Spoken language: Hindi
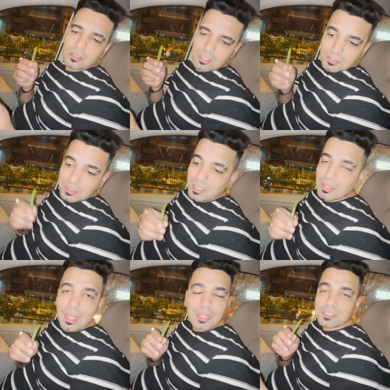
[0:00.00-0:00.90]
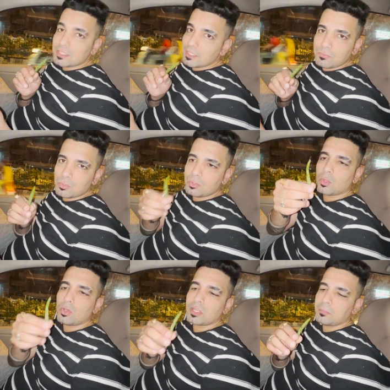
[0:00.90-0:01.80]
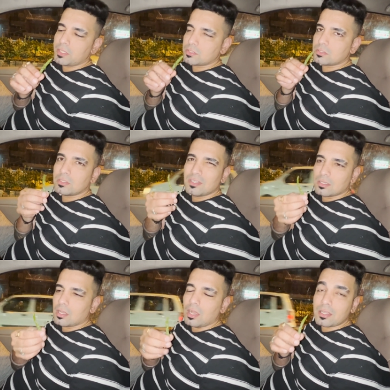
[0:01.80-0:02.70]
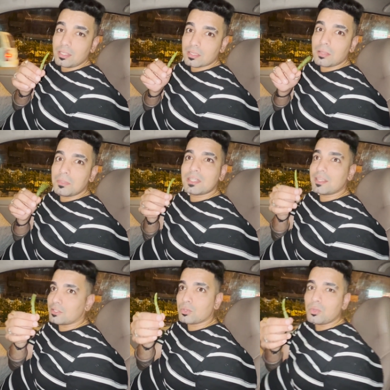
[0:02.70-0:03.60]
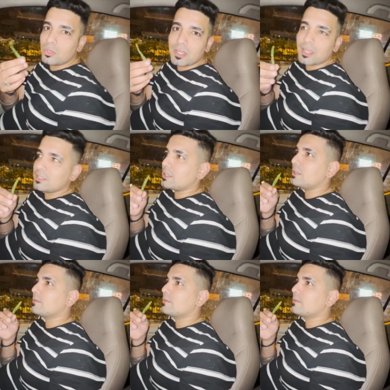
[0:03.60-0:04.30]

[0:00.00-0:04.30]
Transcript: उसके साथ लाल चटनी है वो और ये मिर्च खा के देखते हैं मिर्च लगी तो कोल्ड ड्रिंक आ जाएगी